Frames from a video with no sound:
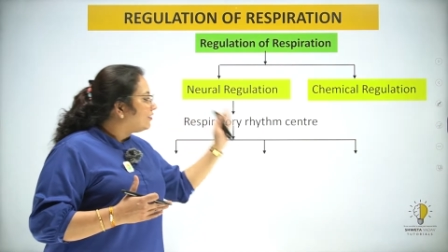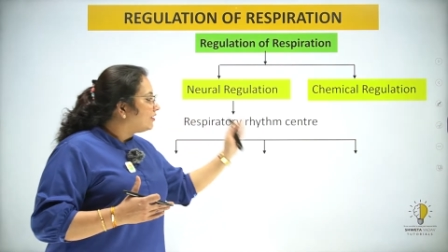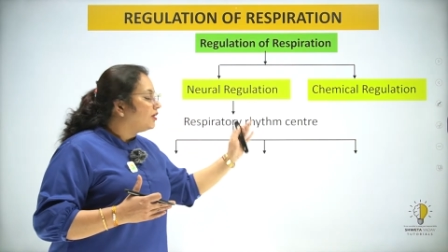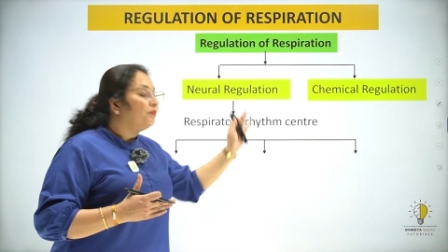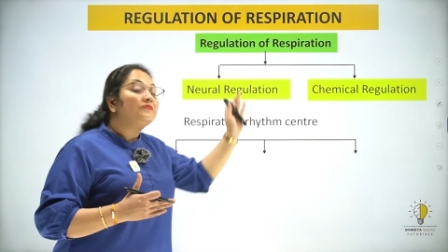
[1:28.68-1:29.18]

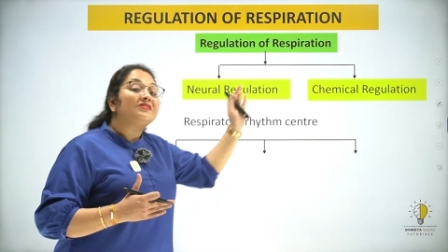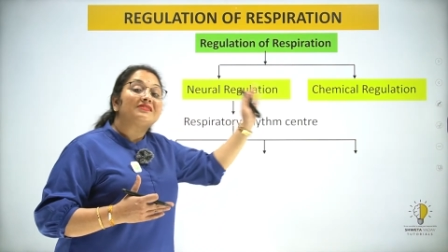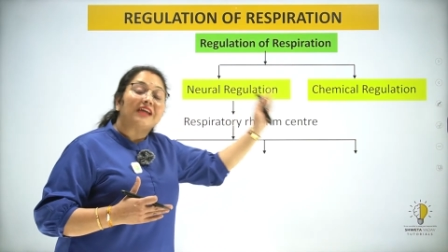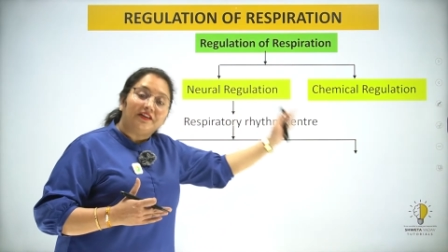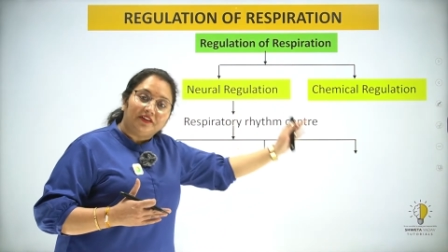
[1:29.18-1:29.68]
रिदम
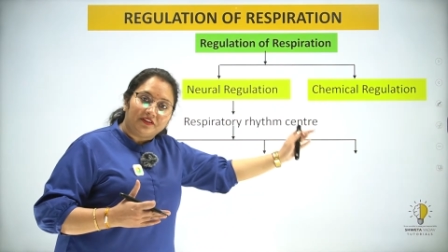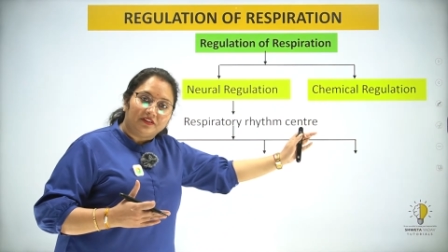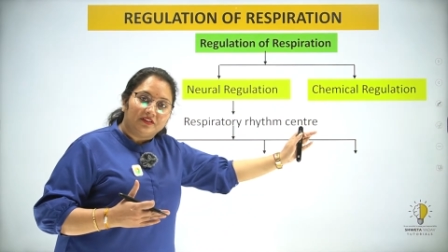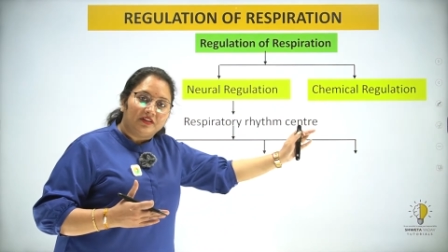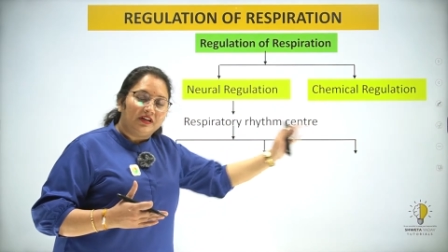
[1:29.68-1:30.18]
सेंटर
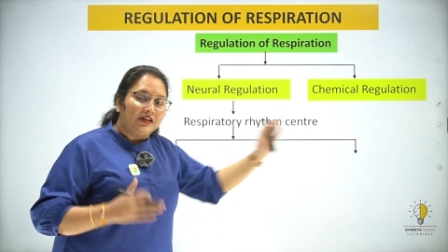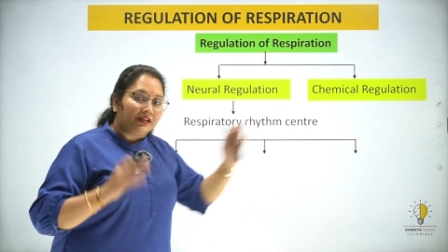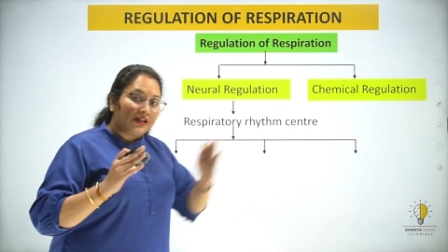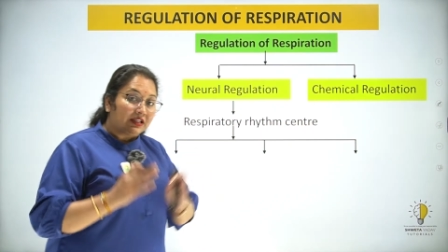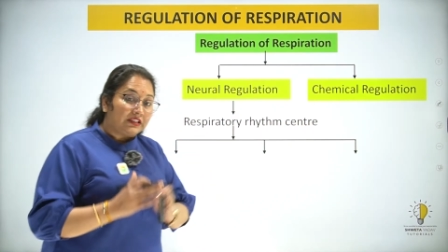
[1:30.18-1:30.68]

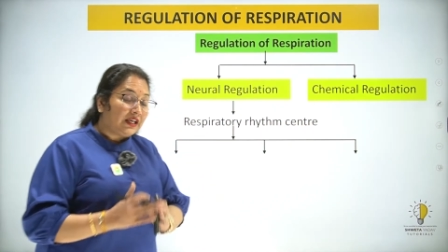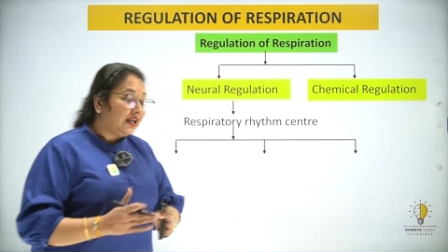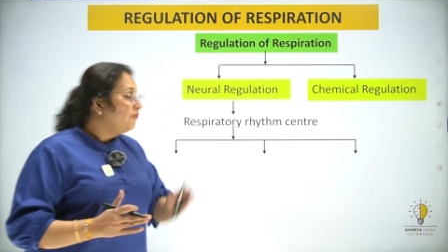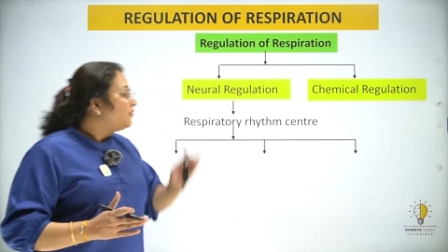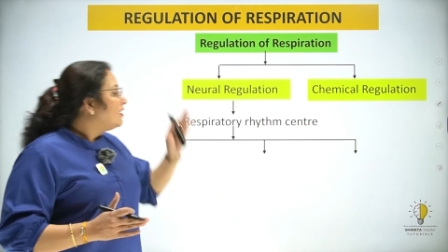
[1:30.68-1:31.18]
क्या आते हैं